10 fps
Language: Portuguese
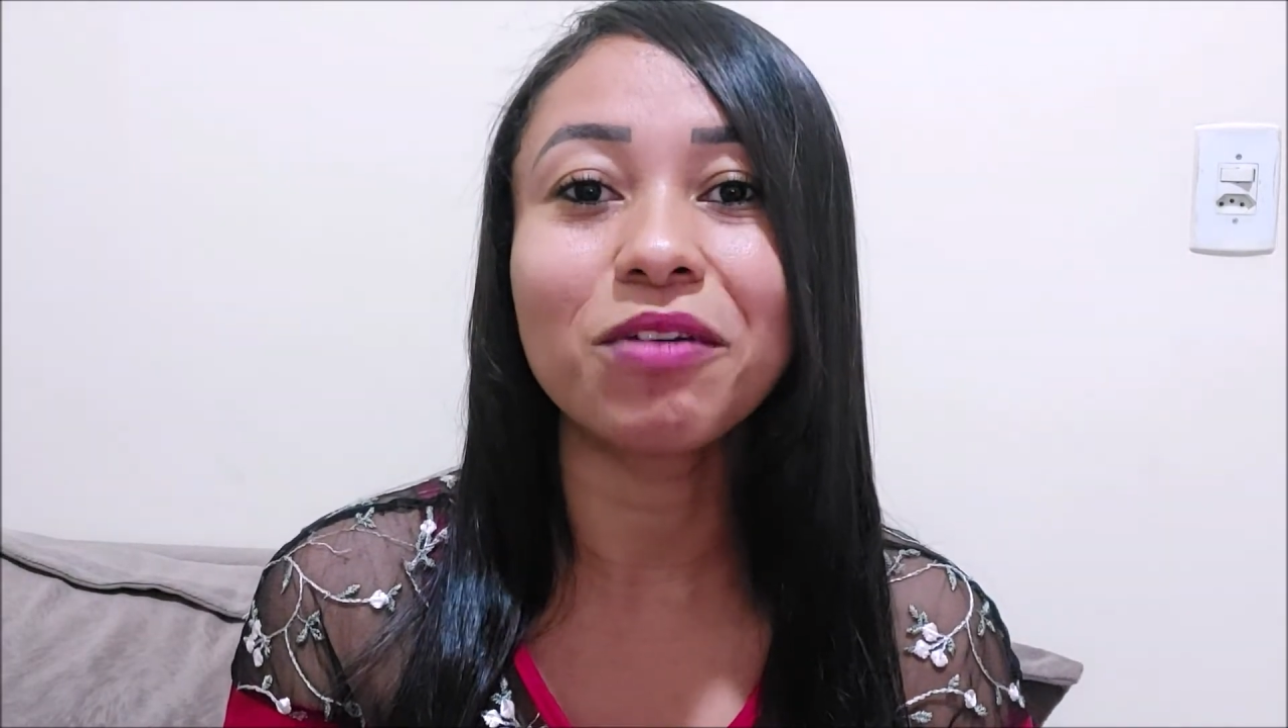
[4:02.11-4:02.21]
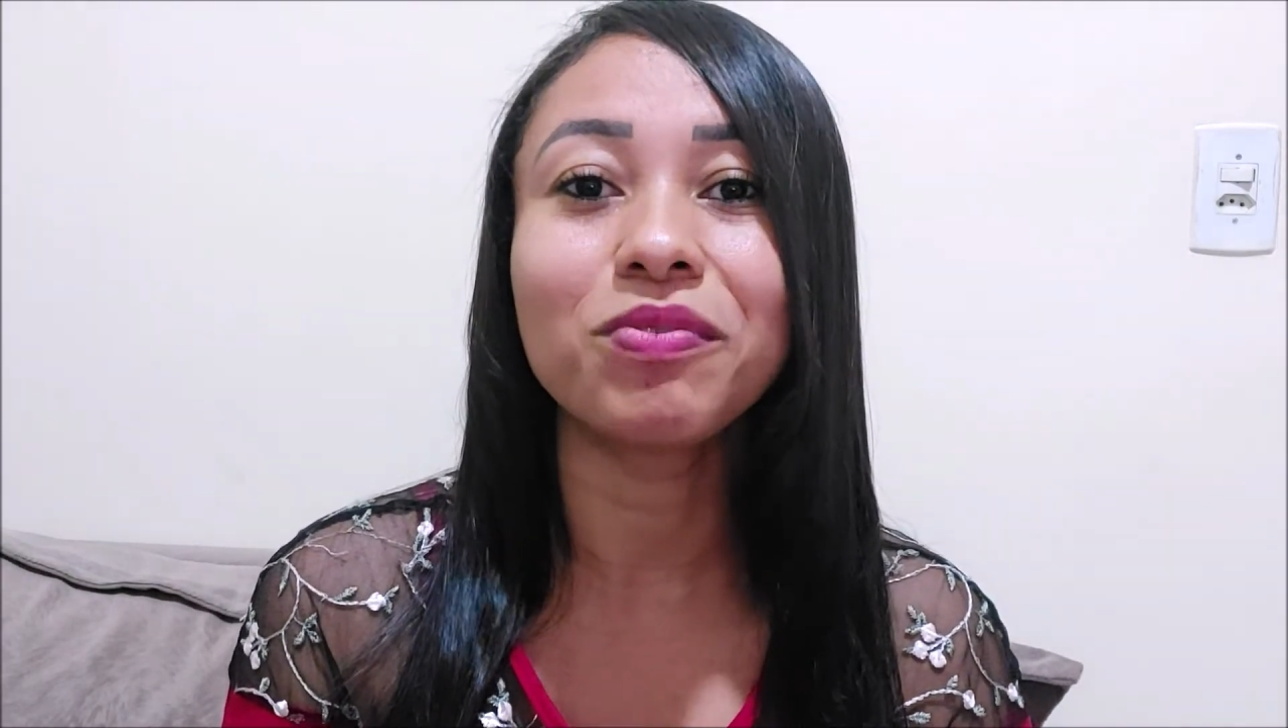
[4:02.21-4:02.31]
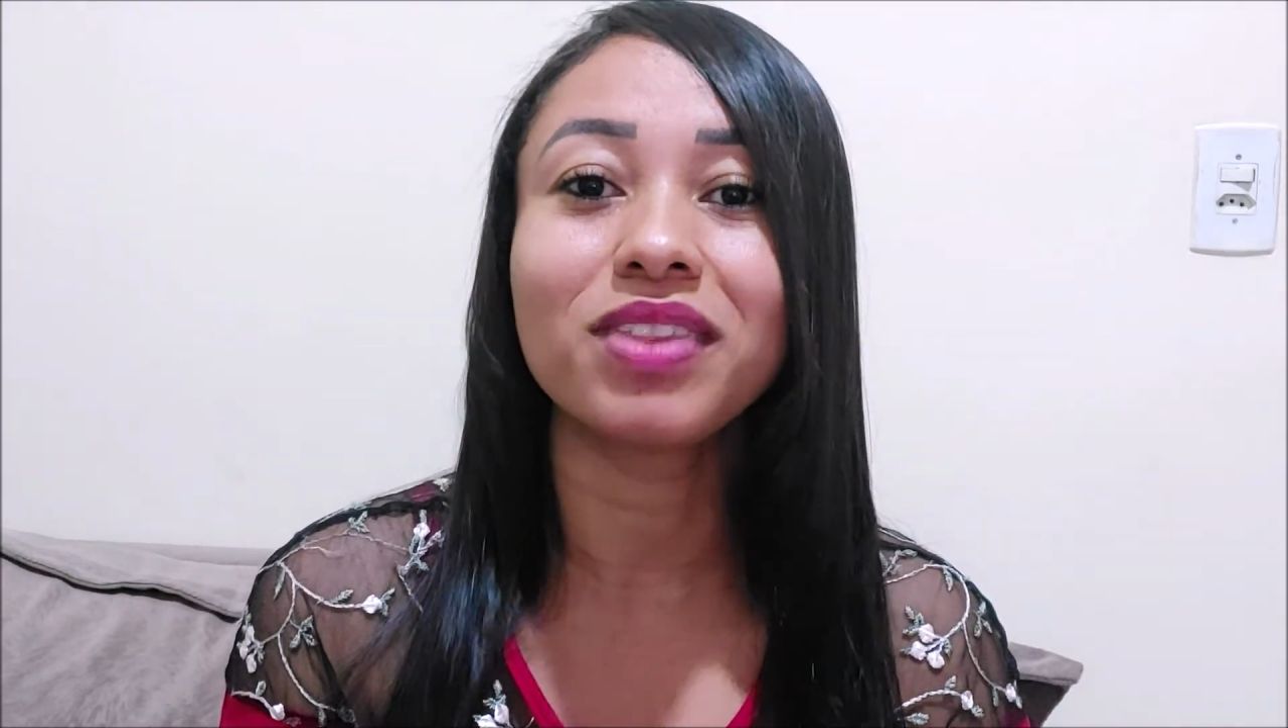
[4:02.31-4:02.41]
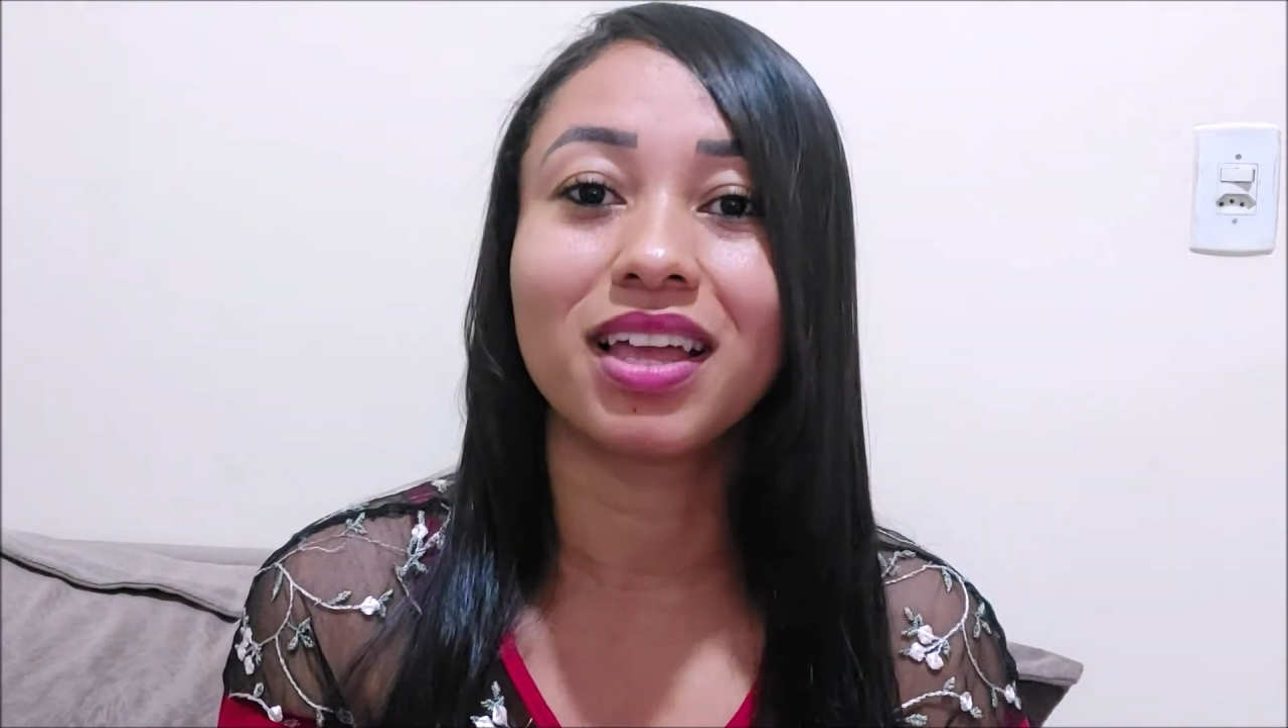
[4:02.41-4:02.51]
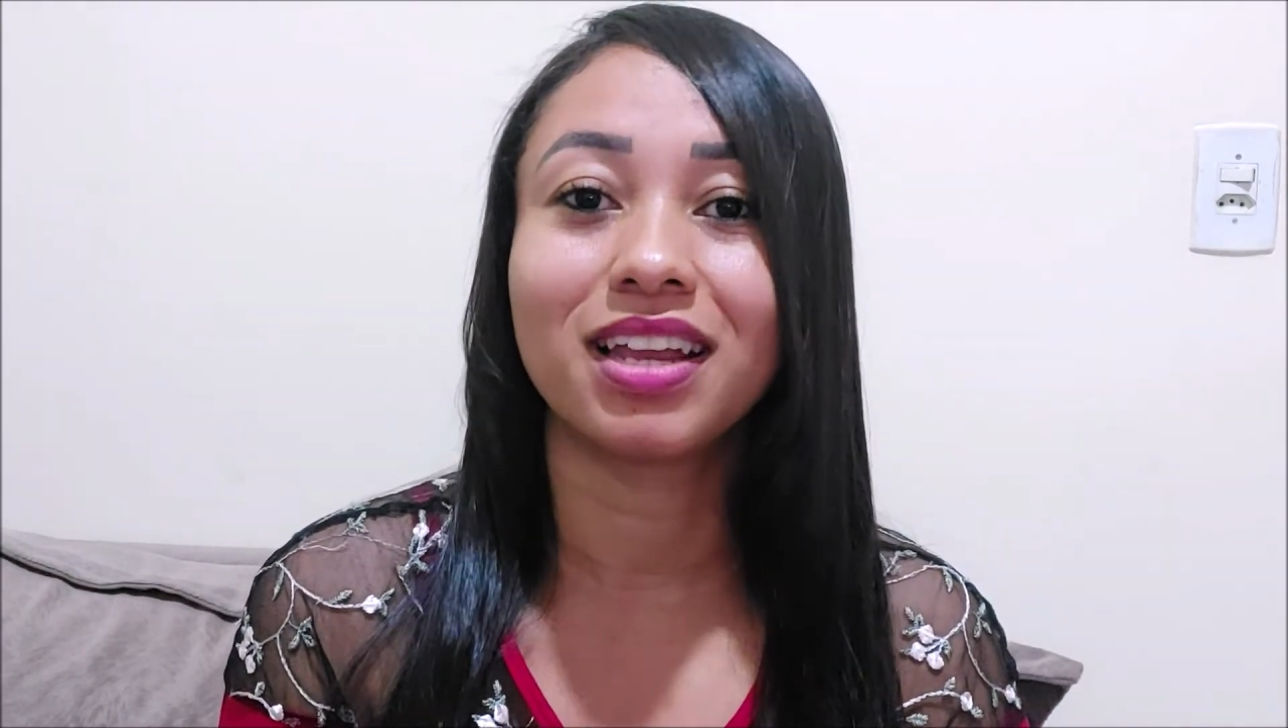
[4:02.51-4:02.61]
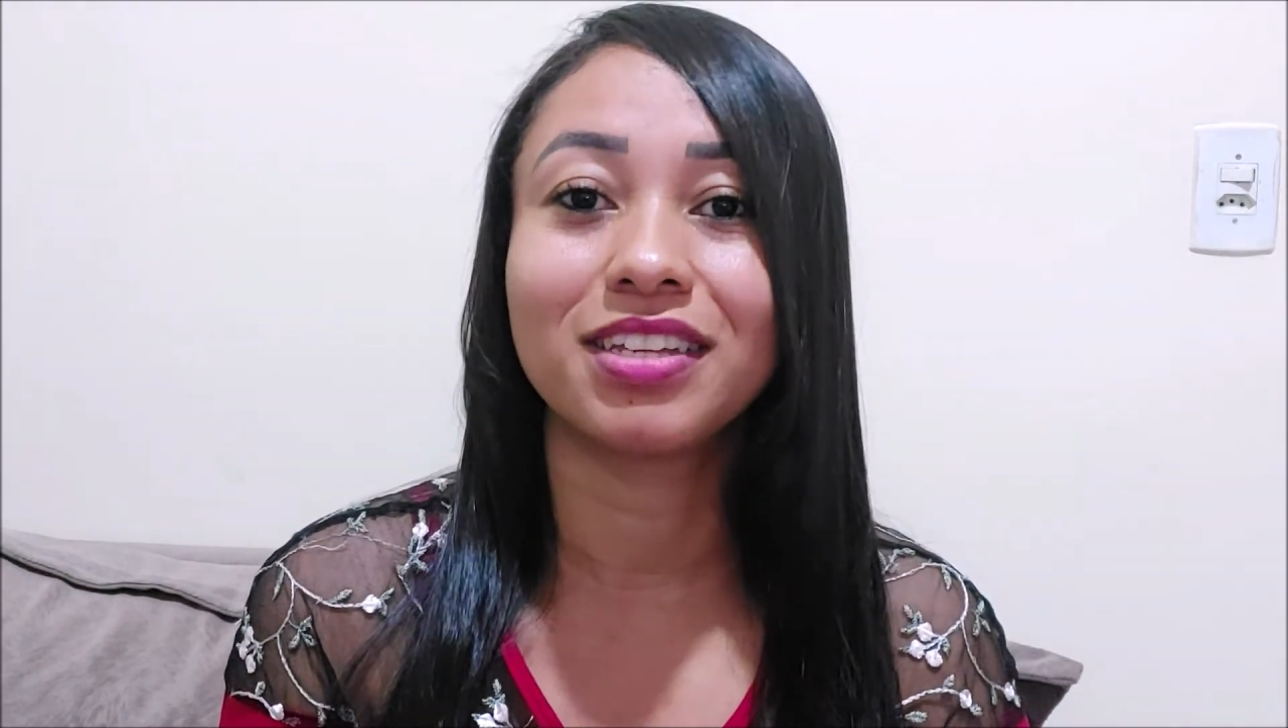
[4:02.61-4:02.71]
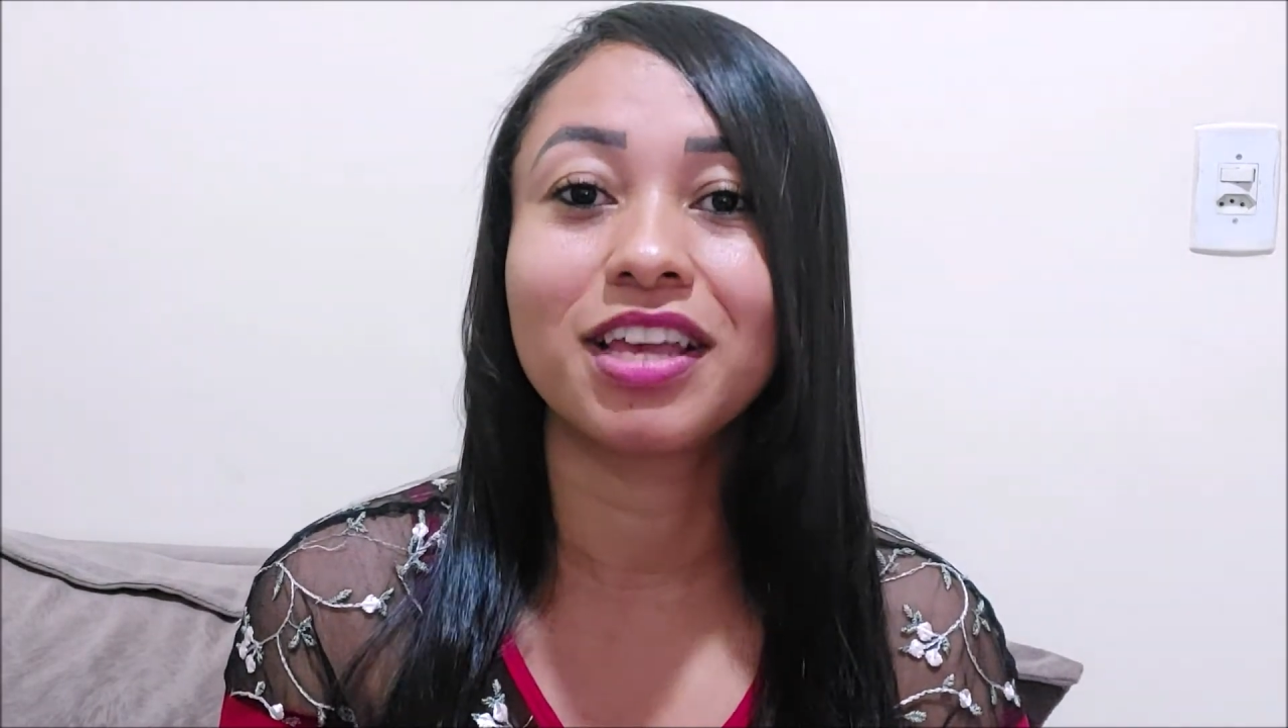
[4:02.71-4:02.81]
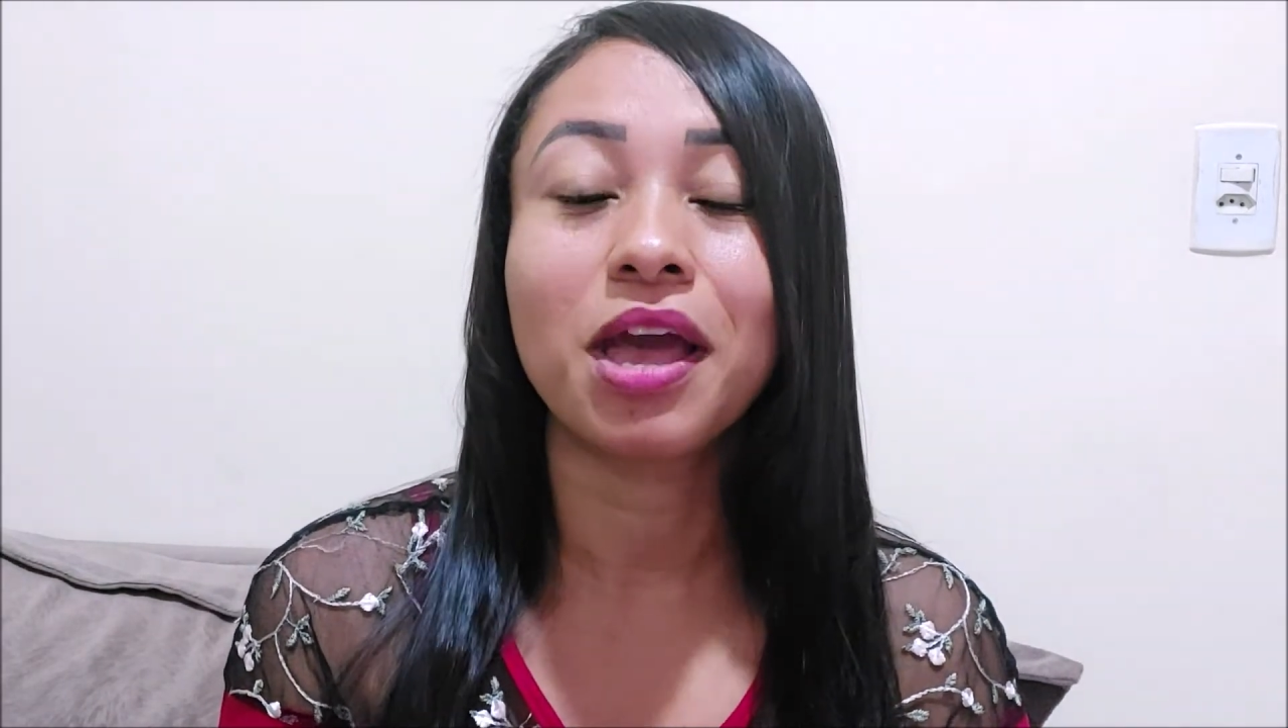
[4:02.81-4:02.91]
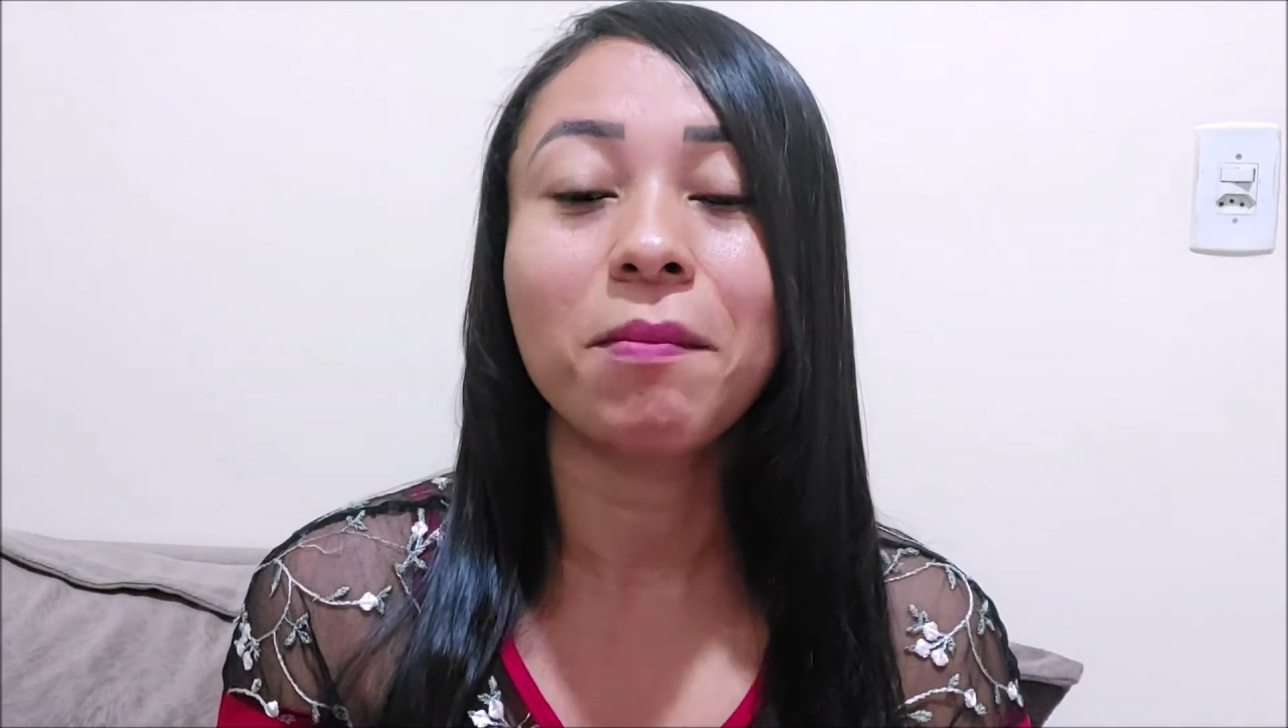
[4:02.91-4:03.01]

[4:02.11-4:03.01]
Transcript: um deles